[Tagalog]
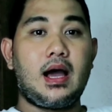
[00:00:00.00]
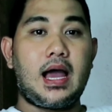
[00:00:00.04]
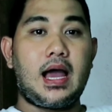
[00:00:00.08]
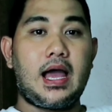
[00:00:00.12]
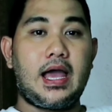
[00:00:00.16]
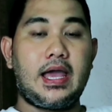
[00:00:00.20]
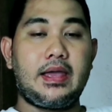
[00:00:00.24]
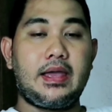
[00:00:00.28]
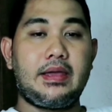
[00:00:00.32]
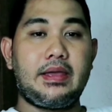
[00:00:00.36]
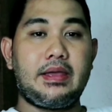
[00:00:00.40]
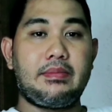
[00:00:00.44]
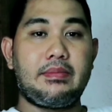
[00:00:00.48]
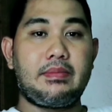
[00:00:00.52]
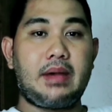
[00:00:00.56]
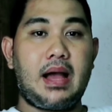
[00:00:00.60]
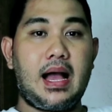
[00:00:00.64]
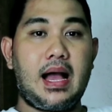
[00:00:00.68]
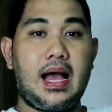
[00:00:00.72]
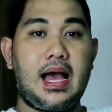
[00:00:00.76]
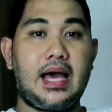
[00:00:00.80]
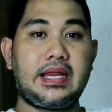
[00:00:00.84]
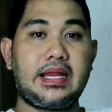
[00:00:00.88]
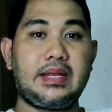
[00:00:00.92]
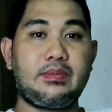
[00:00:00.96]
ay
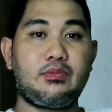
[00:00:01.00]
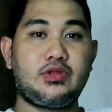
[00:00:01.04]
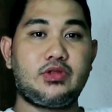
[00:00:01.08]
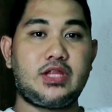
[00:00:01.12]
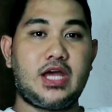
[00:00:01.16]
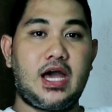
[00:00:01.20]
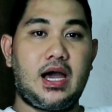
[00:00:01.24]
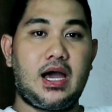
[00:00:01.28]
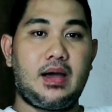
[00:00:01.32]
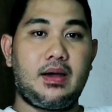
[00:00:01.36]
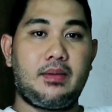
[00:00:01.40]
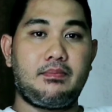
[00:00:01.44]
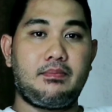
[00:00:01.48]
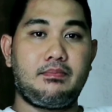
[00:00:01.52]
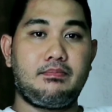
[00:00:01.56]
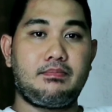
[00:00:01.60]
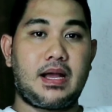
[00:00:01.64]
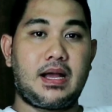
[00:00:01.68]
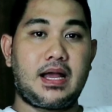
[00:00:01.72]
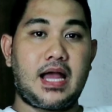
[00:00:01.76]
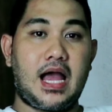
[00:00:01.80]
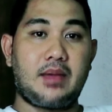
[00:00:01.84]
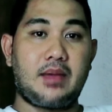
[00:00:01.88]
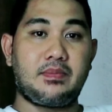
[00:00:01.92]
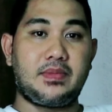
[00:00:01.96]
maaari mo nang
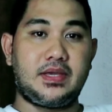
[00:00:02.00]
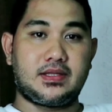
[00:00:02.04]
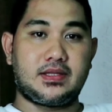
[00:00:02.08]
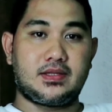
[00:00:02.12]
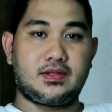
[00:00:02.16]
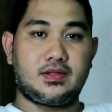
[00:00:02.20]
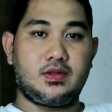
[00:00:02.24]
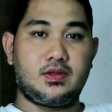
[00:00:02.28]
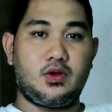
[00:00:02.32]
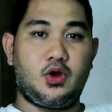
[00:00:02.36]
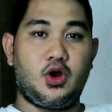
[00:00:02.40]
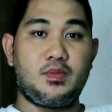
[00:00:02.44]
magamit